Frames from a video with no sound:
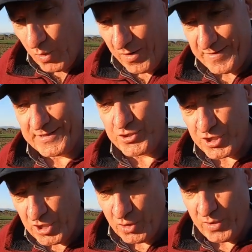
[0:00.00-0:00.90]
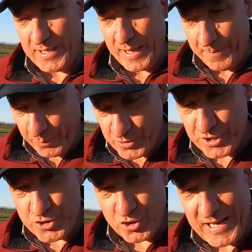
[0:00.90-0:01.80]
nuova di cingoli
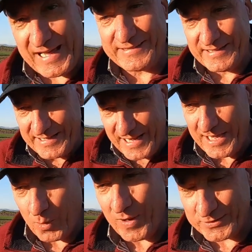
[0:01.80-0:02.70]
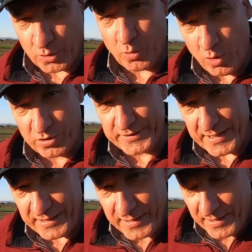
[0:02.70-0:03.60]
posizionati nelle quattro
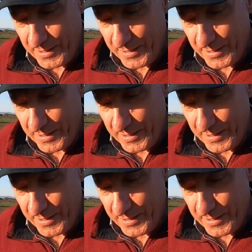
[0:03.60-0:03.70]
ruote,